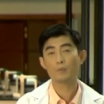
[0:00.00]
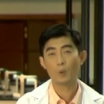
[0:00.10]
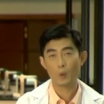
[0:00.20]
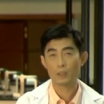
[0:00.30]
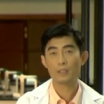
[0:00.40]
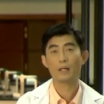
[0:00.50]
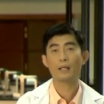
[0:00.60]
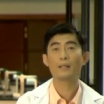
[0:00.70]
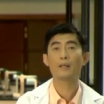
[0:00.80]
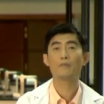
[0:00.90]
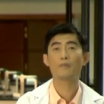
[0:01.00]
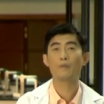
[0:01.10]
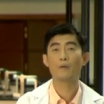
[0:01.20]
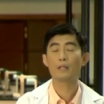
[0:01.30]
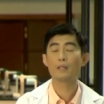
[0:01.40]
โจทย์ที่จะให้นักเรียนฝึก
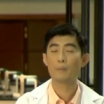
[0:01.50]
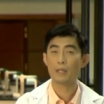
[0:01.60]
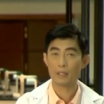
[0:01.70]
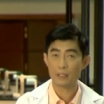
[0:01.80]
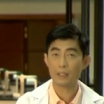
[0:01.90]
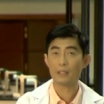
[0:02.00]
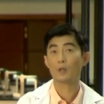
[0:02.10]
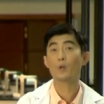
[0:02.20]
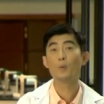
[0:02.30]
ฝนเนี่ยยังมีอีกเยอะใน